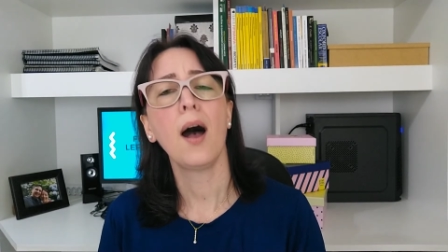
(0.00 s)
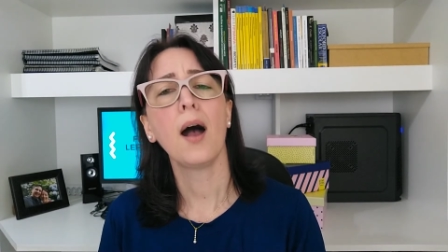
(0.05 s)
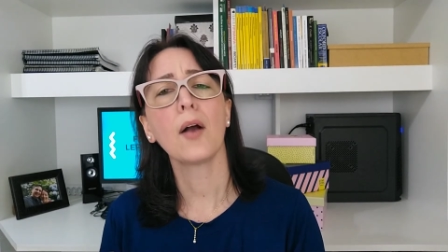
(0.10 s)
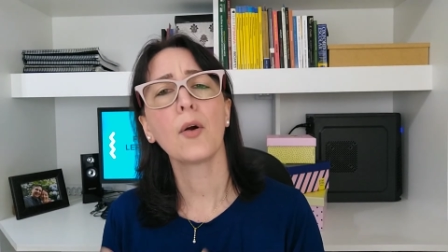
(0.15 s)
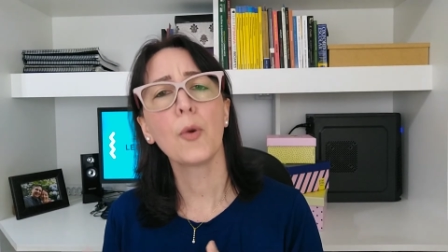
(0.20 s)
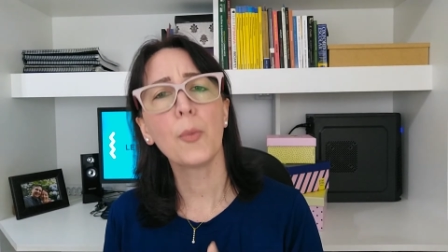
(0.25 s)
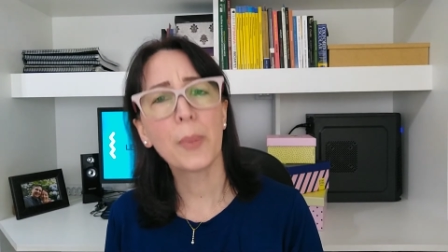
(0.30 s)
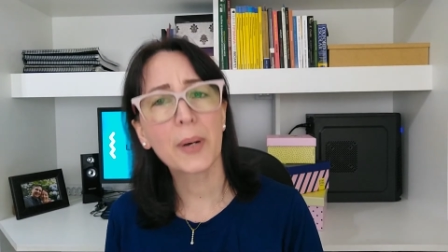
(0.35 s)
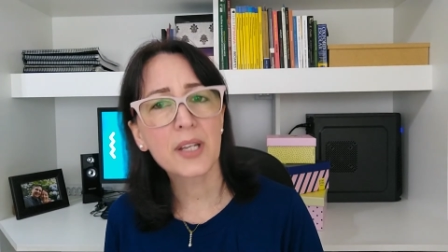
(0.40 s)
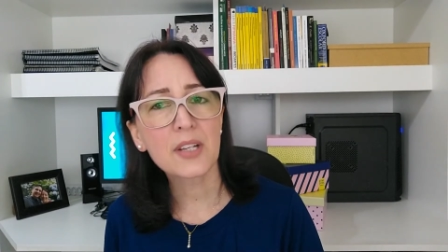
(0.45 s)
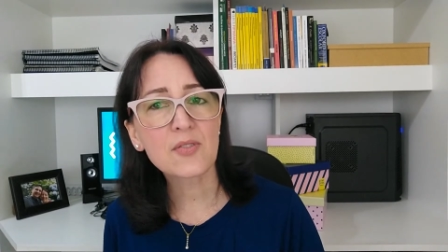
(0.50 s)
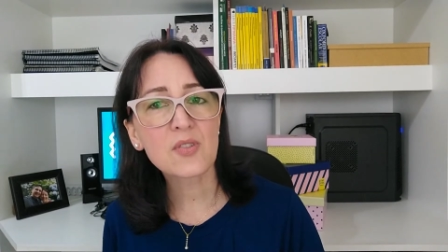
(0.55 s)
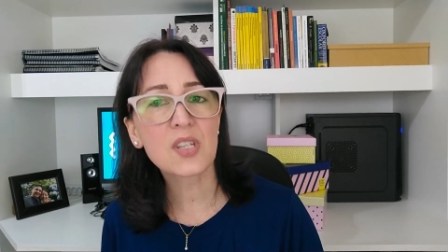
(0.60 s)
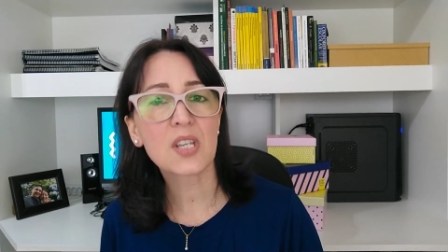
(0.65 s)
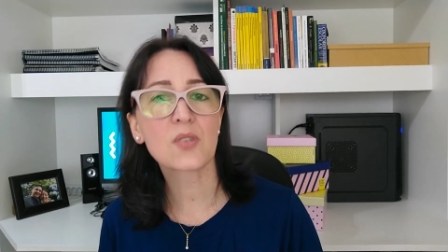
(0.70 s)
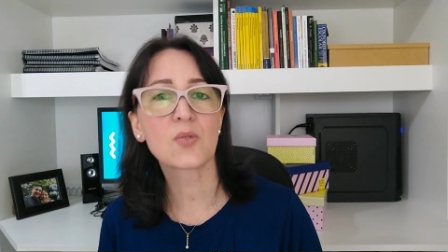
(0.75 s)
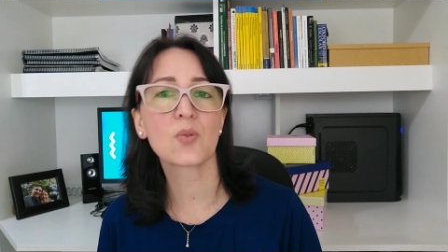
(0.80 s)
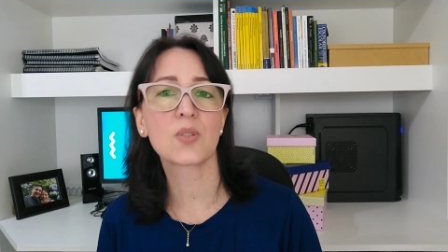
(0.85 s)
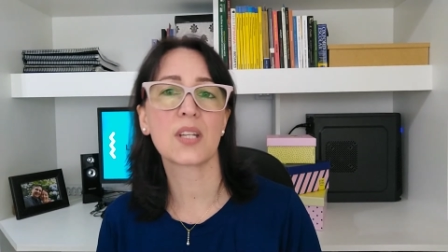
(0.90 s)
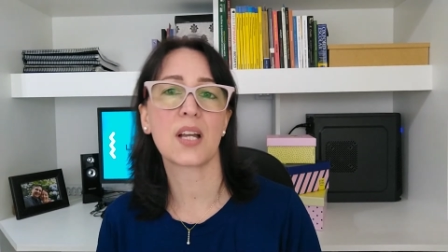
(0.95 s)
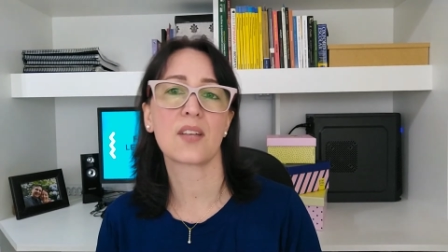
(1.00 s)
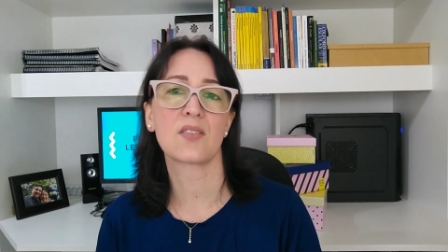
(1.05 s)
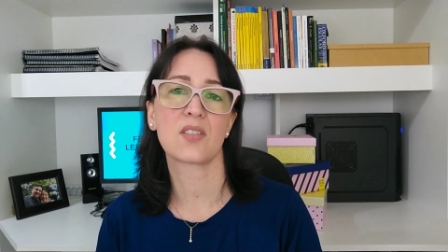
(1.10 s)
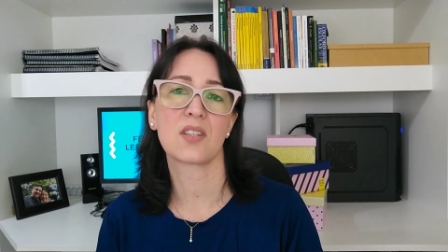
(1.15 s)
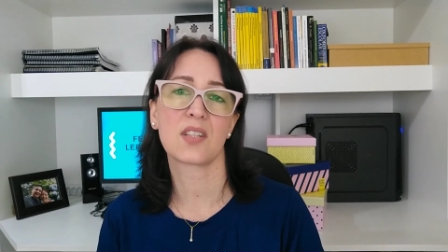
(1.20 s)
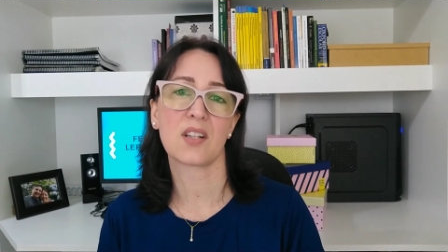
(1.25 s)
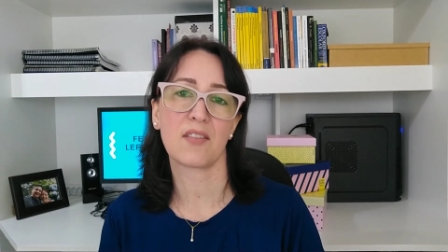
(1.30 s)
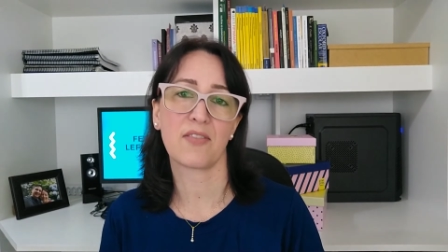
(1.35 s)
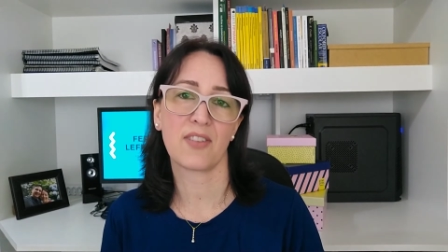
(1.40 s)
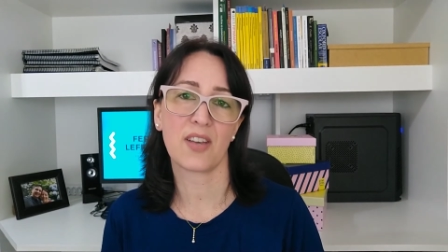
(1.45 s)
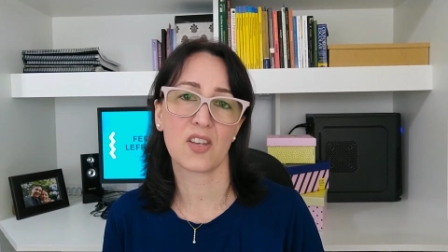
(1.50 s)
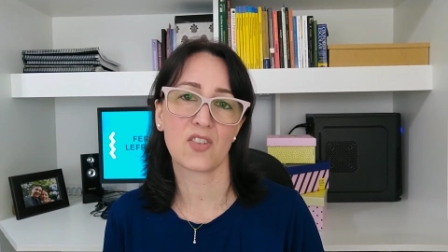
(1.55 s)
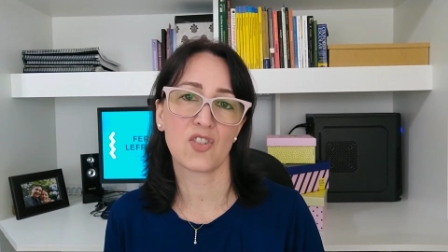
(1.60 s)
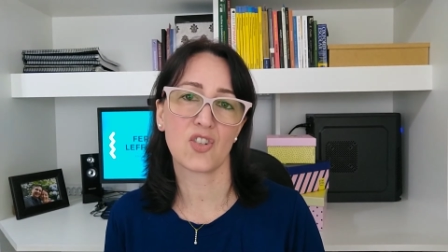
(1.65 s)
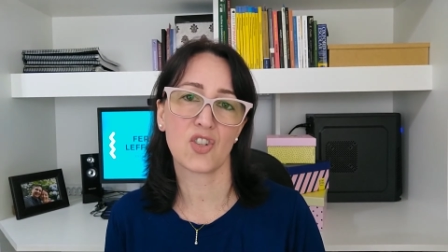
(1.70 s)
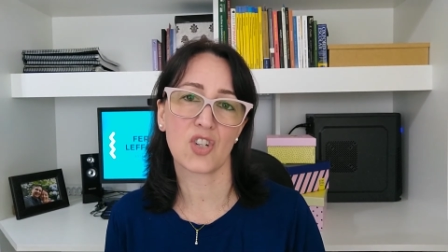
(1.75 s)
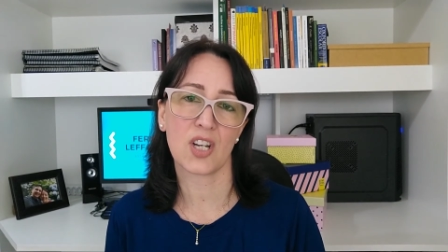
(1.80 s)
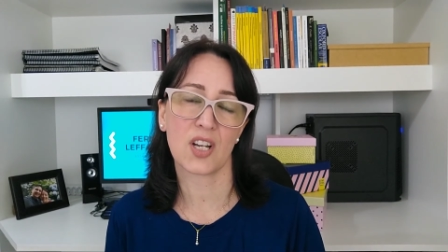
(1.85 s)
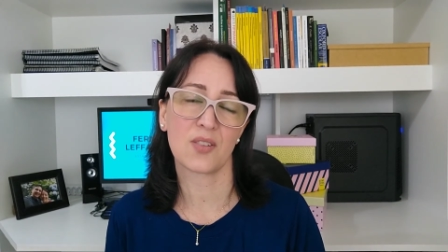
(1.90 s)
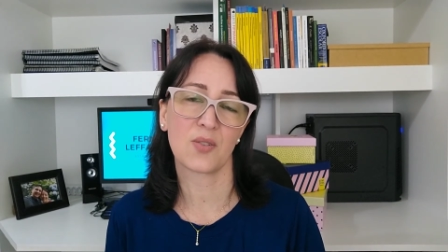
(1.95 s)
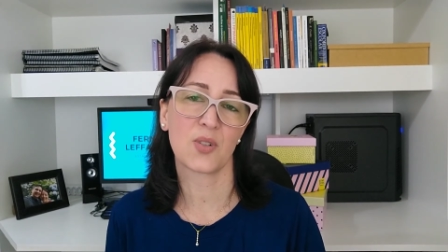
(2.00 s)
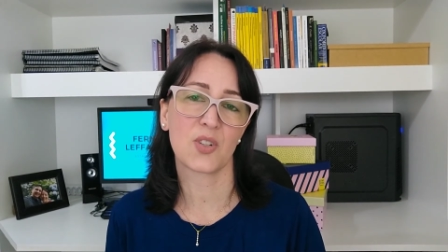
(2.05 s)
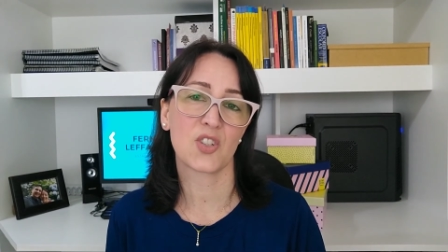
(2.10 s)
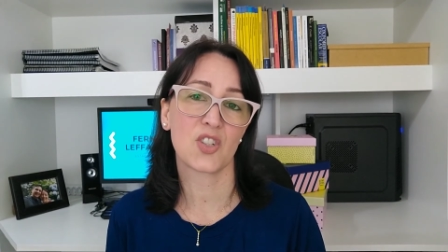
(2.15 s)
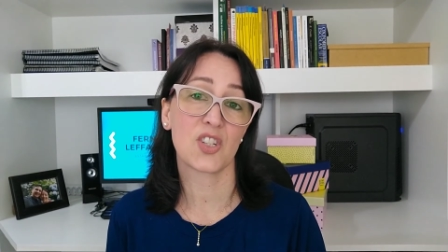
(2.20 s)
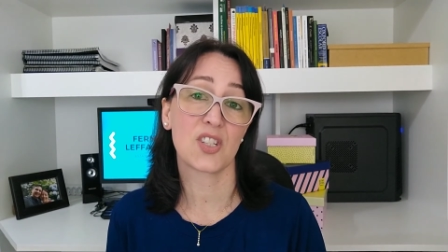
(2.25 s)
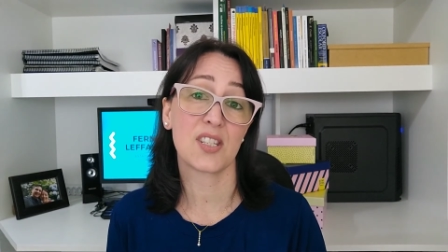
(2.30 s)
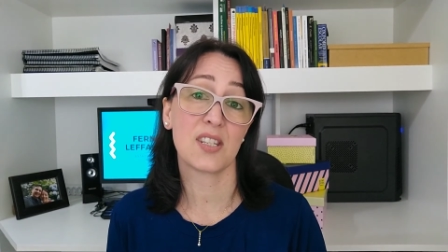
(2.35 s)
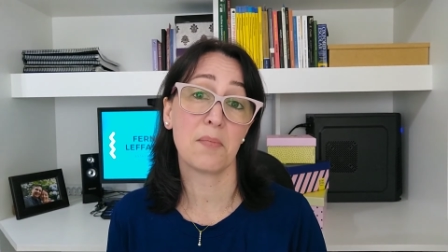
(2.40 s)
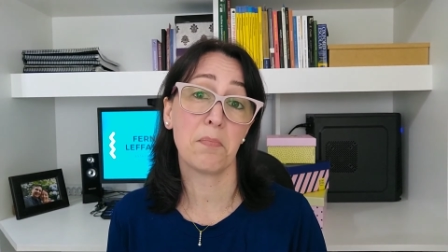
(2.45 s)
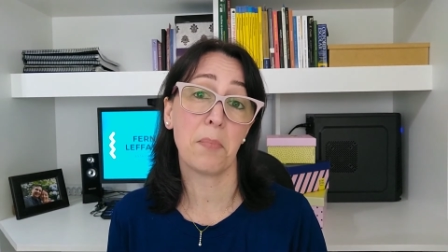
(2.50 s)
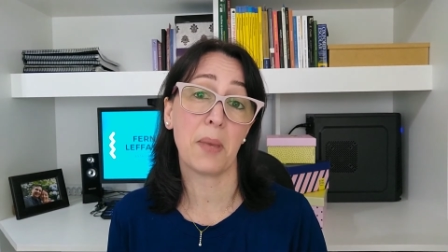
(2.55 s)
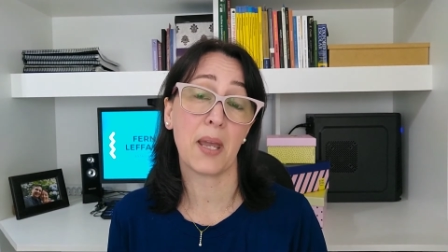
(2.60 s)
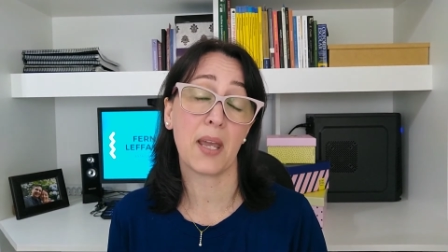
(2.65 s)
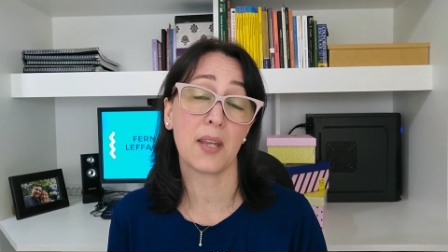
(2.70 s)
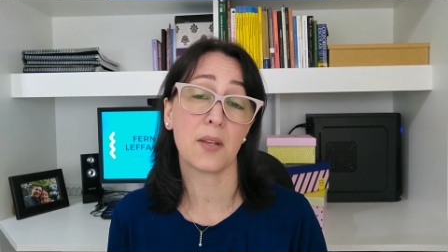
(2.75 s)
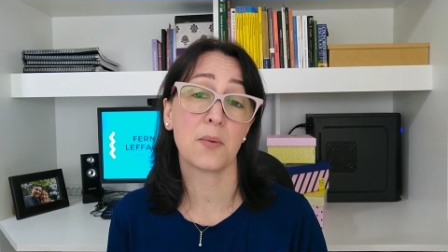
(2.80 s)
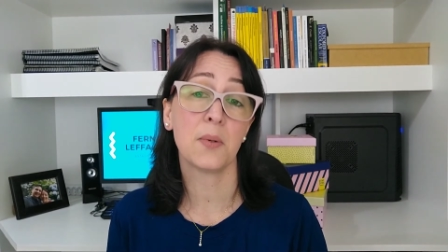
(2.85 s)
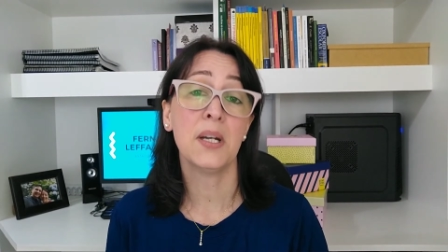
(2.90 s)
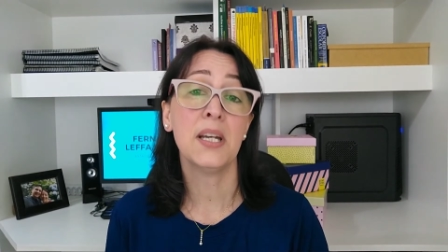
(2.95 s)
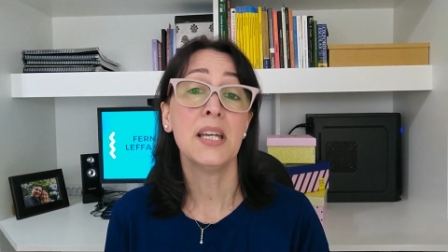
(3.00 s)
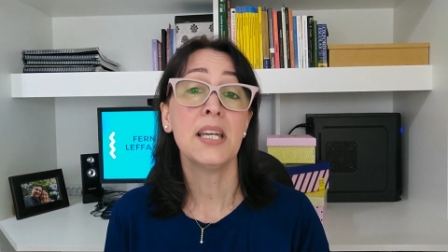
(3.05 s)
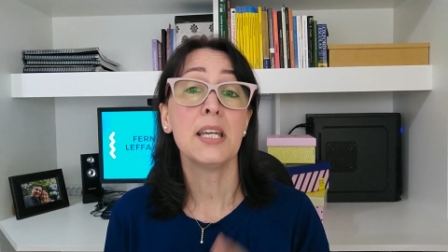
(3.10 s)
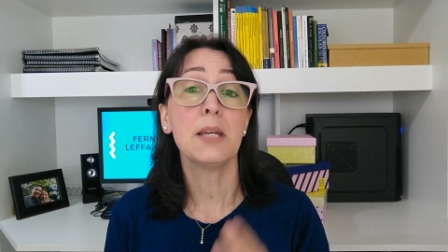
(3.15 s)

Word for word: acompanhando os resultados através de indicadores de desempenho